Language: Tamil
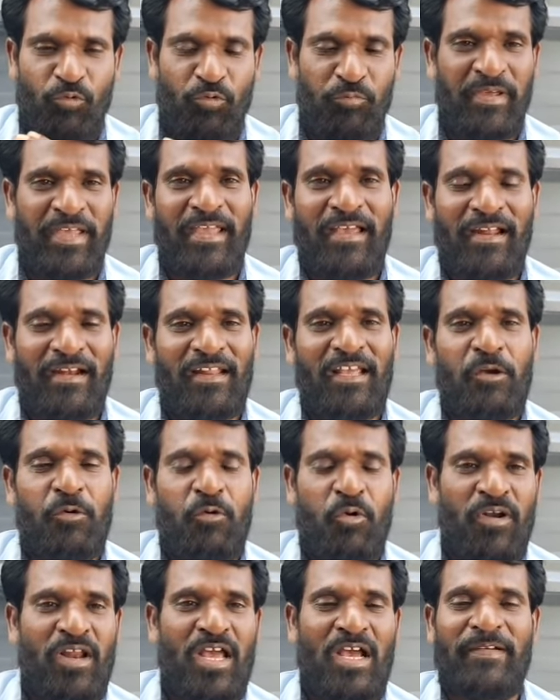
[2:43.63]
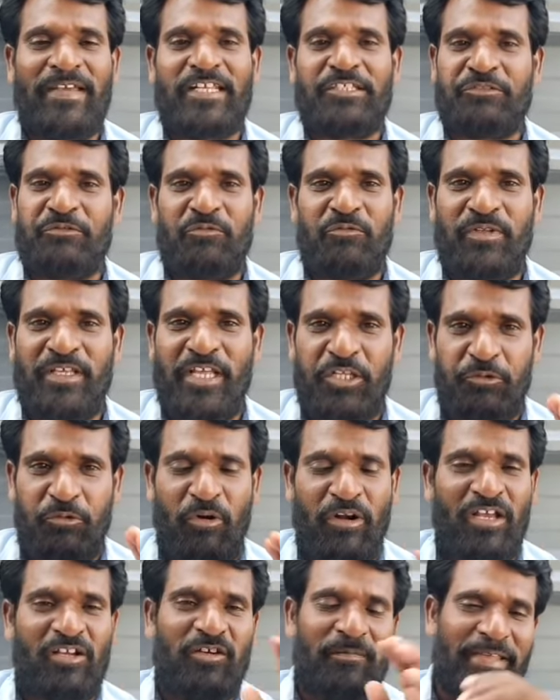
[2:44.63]
உண்மையான கொரோனா வைரஸினுடைய
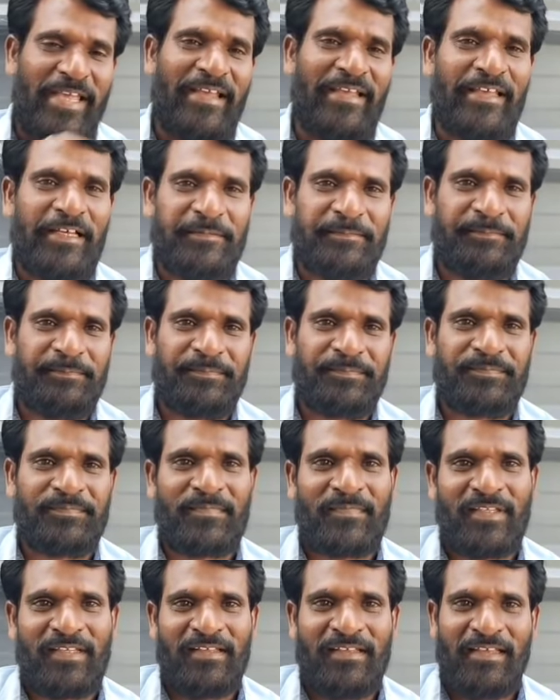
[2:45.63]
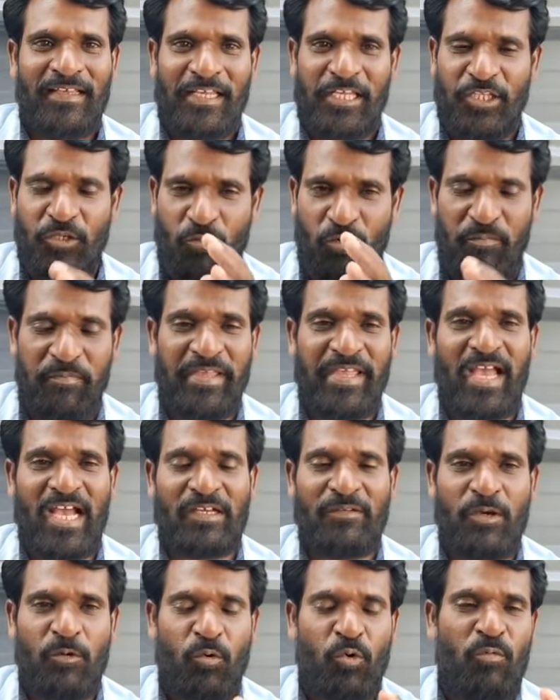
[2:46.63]
தொடக்கம் எங்க இது
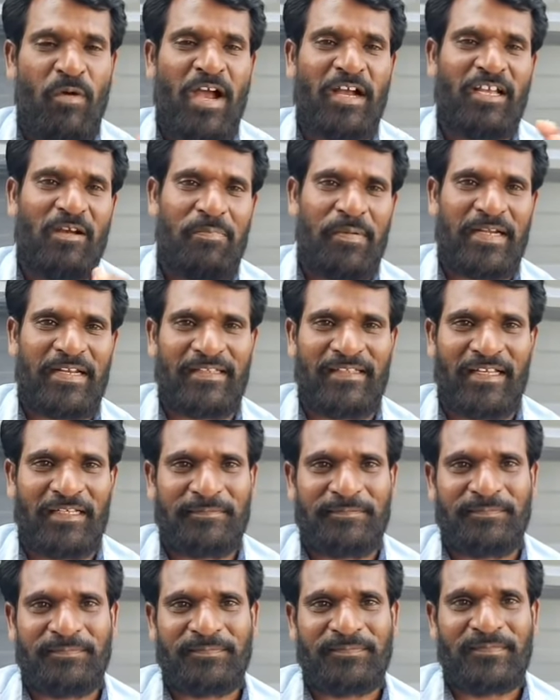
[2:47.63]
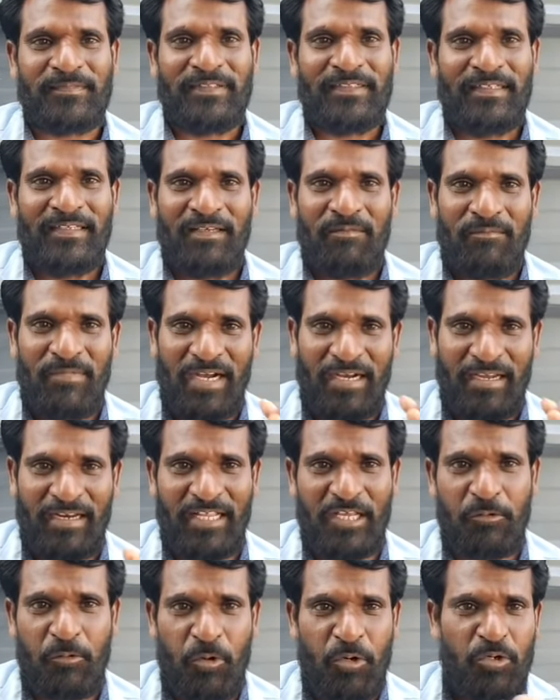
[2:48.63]
உண்மையாகவே உருவாக்கப்பட்டதா
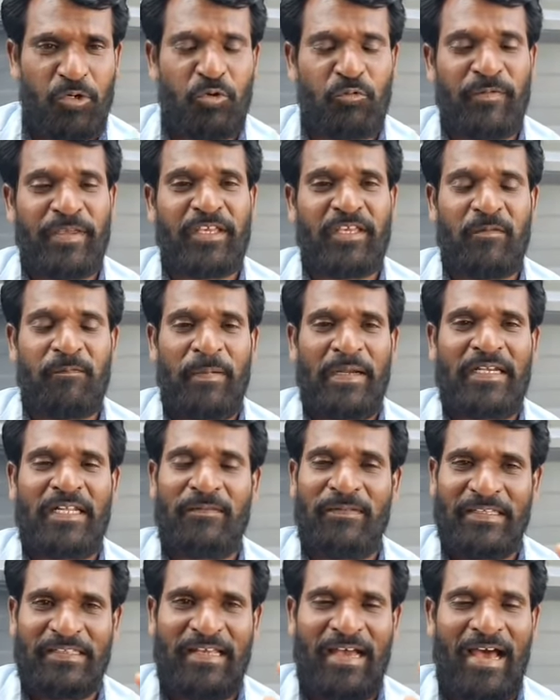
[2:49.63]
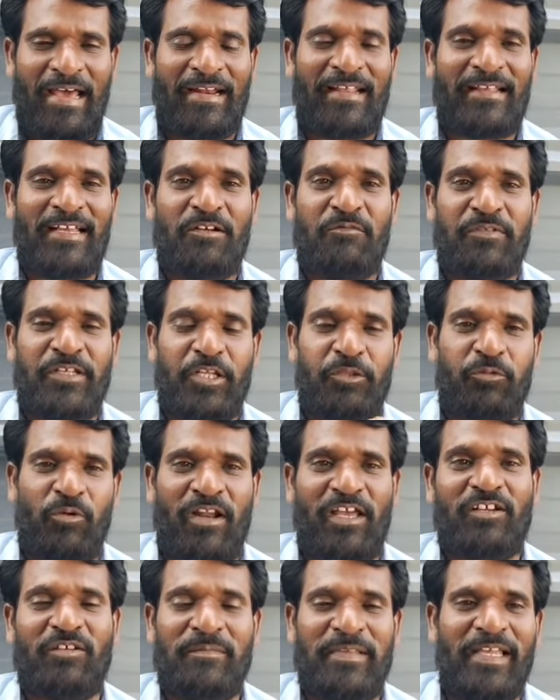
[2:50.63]
மக்களை கொன்று குவிக்கப்பட்ட வந்த அரக்கனுடைய
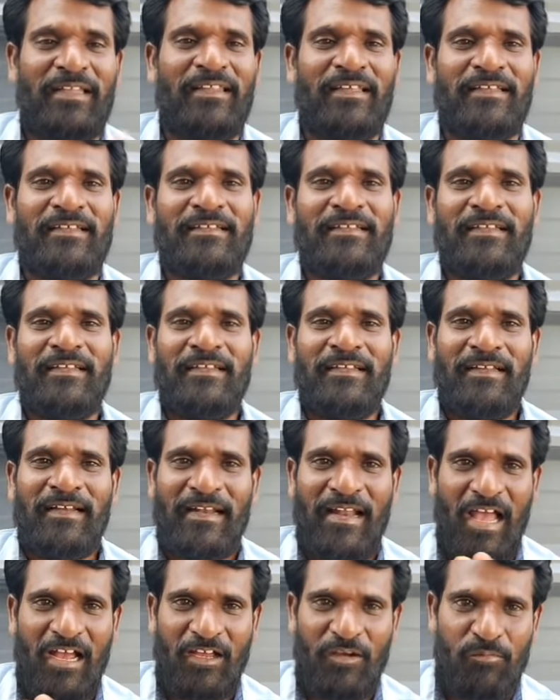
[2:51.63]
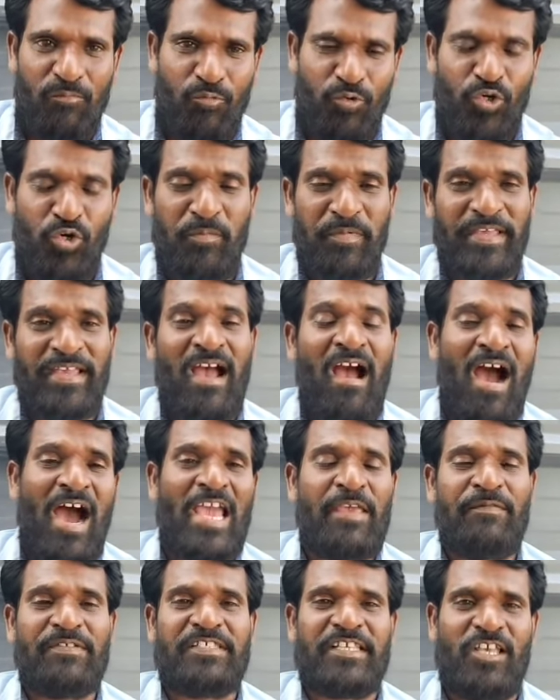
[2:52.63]
தொடக்கம் எது நாங்கள் முழுமையாக
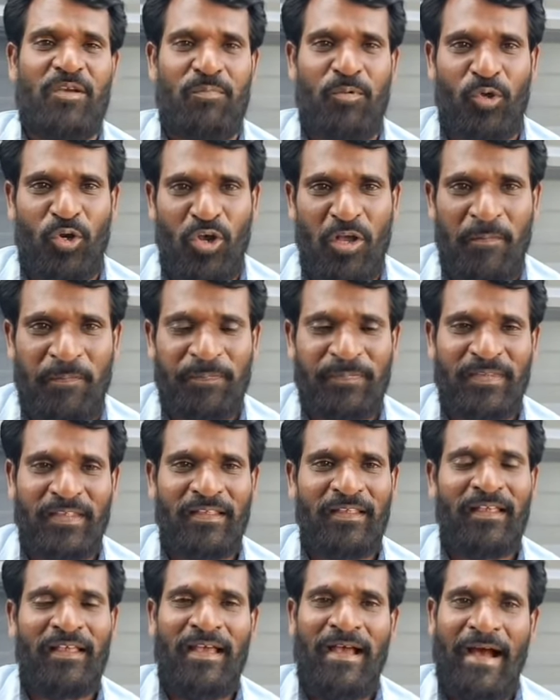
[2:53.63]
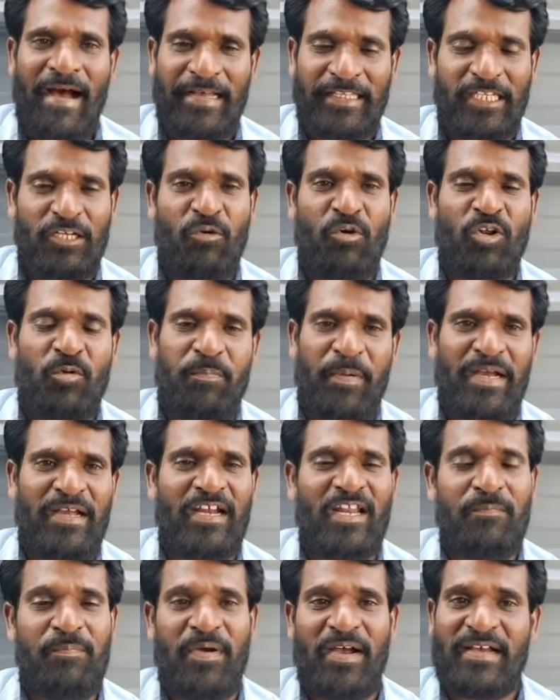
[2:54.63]
ஆய்வு செய்ய போகிறோம் அதில் ஒரு
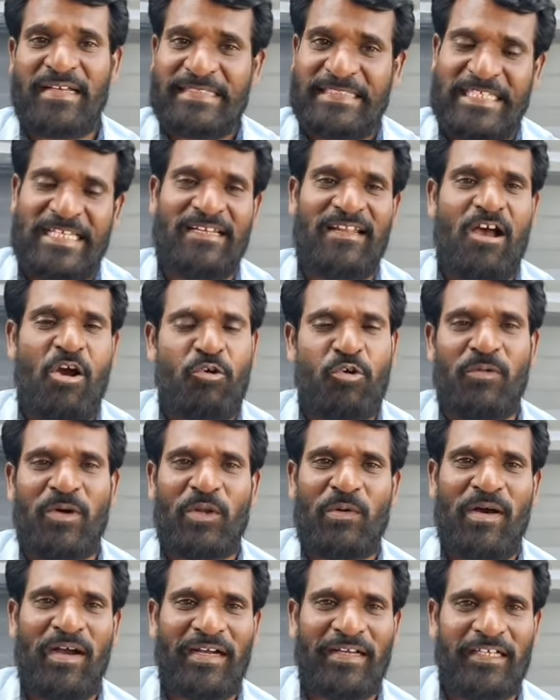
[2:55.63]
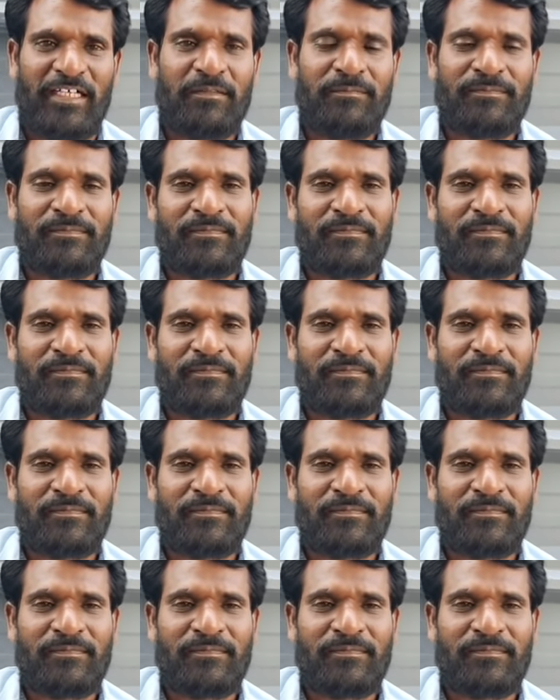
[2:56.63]
பங்களிப்பாக சீனாவுக்கும் வருவாங்க